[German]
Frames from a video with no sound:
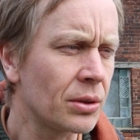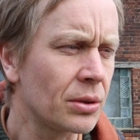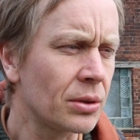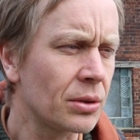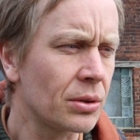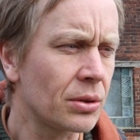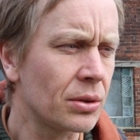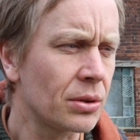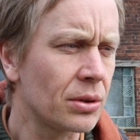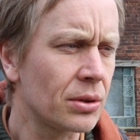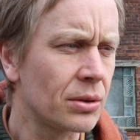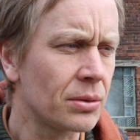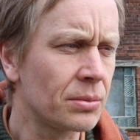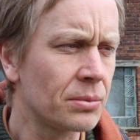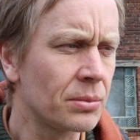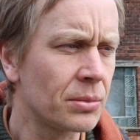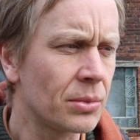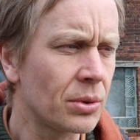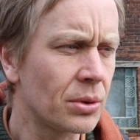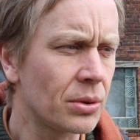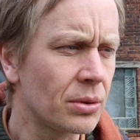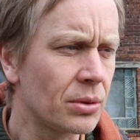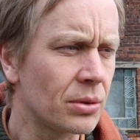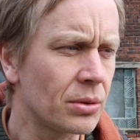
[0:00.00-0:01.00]

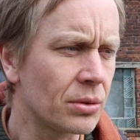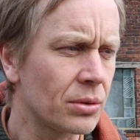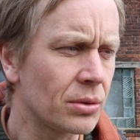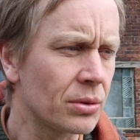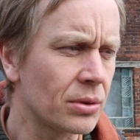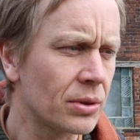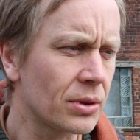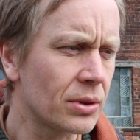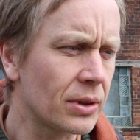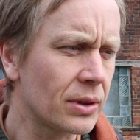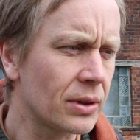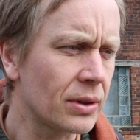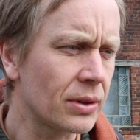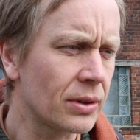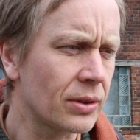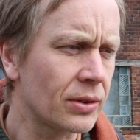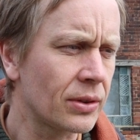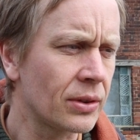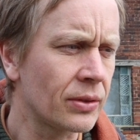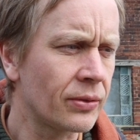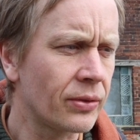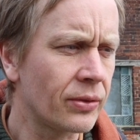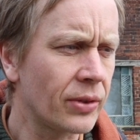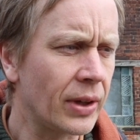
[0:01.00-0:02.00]
Ähm, und
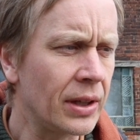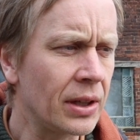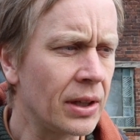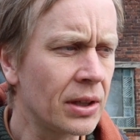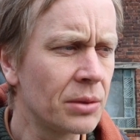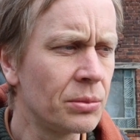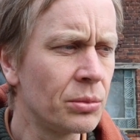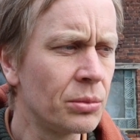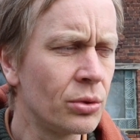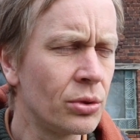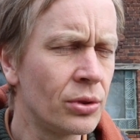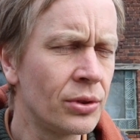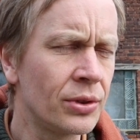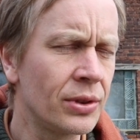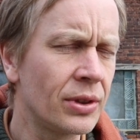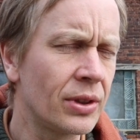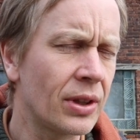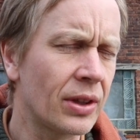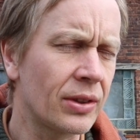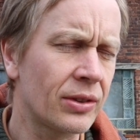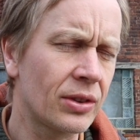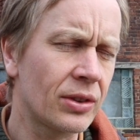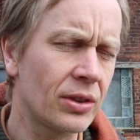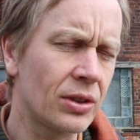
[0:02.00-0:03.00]
es sind wenige Mühlen, die
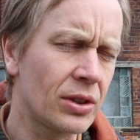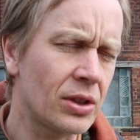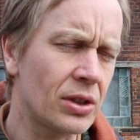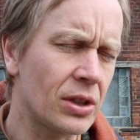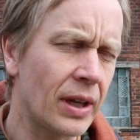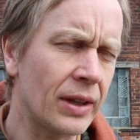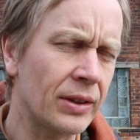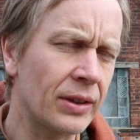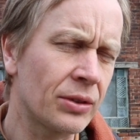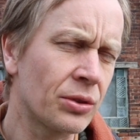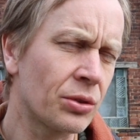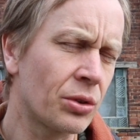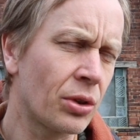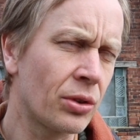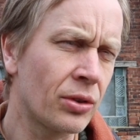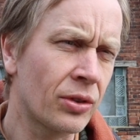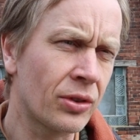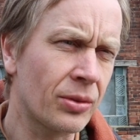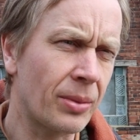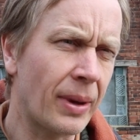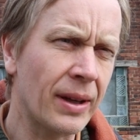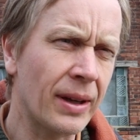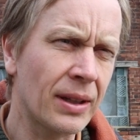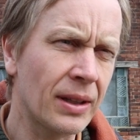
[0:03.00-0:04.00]
das sich leisten
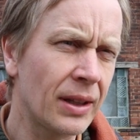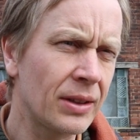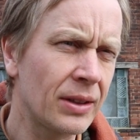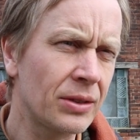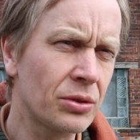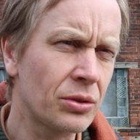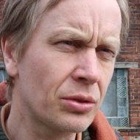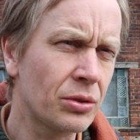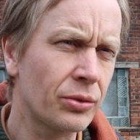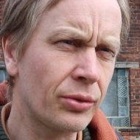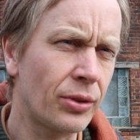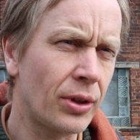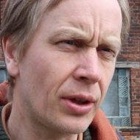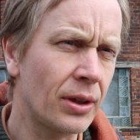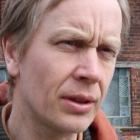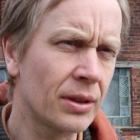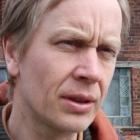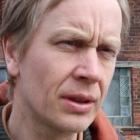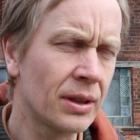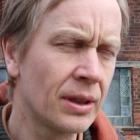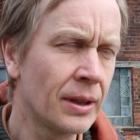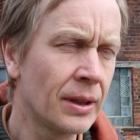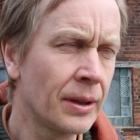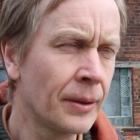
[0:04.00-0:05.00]
können, zweigleisig zu
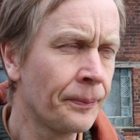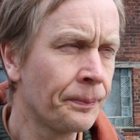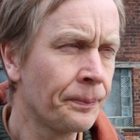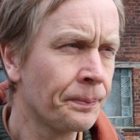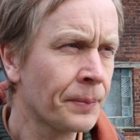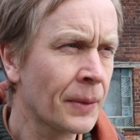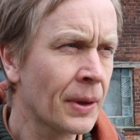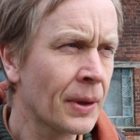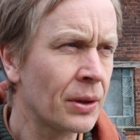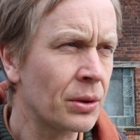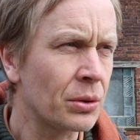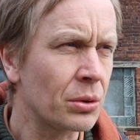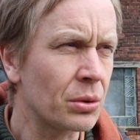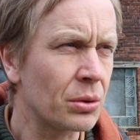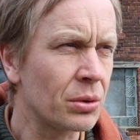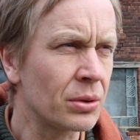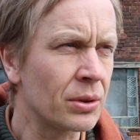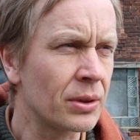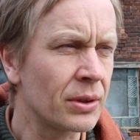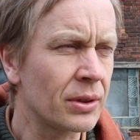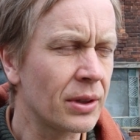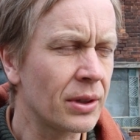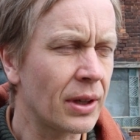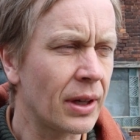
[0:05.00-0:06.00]
fahren.
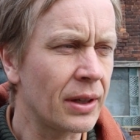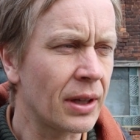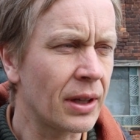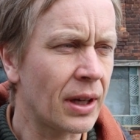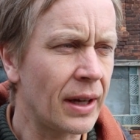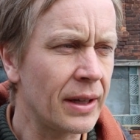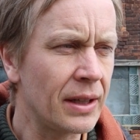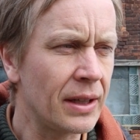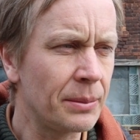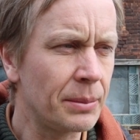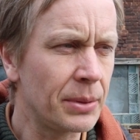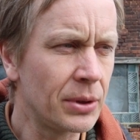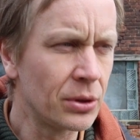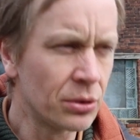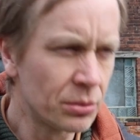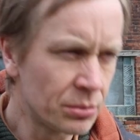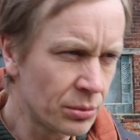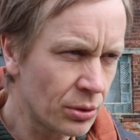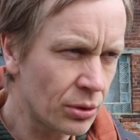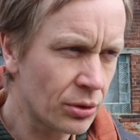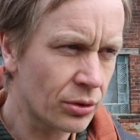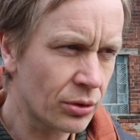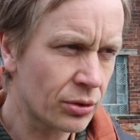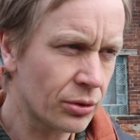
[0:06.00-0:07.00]
Und eine reine
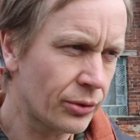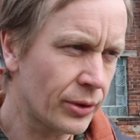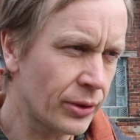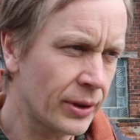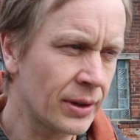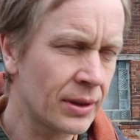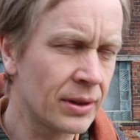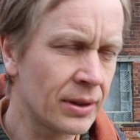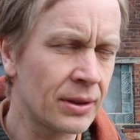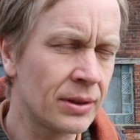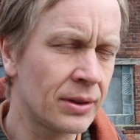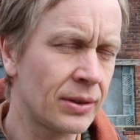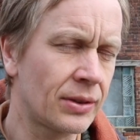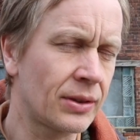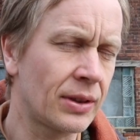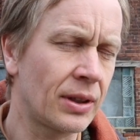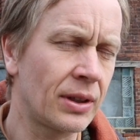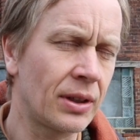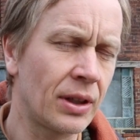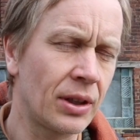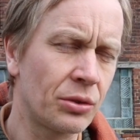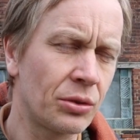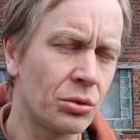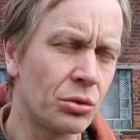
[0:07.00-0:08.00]
Biomühle zu finden, ist
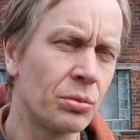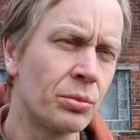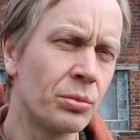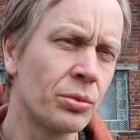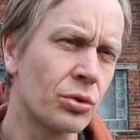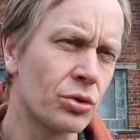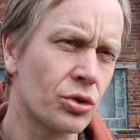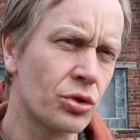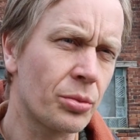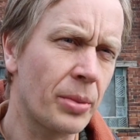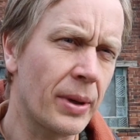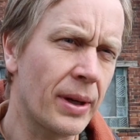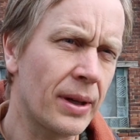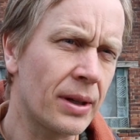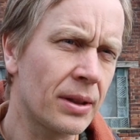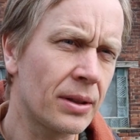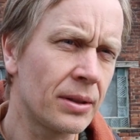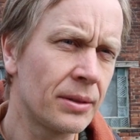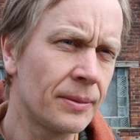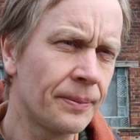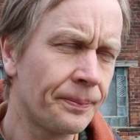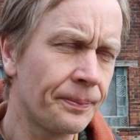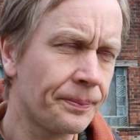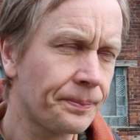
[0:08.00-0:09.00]
dann also umso
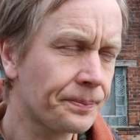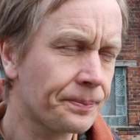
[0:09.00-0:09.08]
schwerer